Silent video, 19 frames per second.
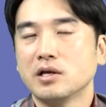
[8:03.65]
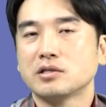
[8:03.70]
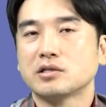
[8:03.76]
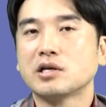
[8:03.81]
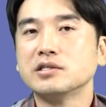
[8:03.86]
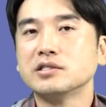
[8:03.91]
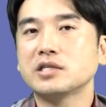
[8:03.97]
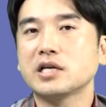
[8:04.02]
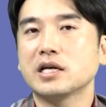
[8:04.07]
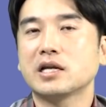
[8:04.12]

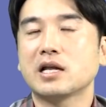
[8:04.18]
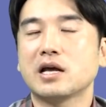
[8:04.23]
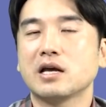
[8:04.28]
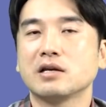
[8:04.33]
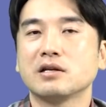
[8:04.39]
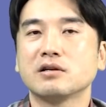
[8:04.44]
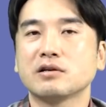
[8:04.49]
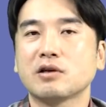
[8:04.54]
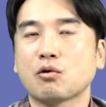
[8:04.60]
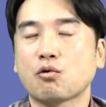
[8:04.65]
전세나
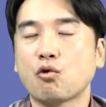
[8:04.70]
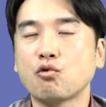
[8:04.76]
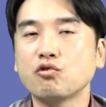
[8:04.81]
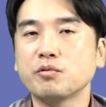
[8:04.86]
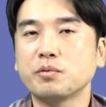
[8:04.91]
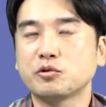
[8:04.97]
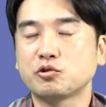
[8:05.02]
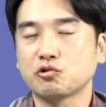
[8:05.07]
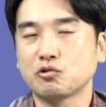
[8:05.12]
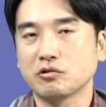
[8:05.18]
이런 게
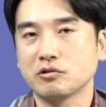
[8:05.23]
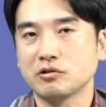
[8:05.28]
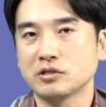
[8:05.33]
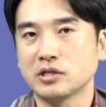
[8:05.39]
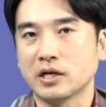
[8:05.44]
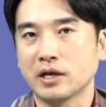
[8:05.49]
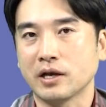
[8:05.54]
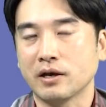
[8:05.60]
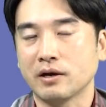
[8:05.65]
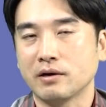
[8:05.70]
공급이
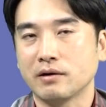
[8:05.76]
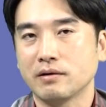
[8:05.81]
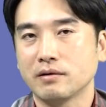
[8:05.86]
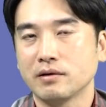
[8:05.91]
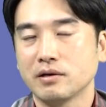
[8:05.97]
줄어들잖아요.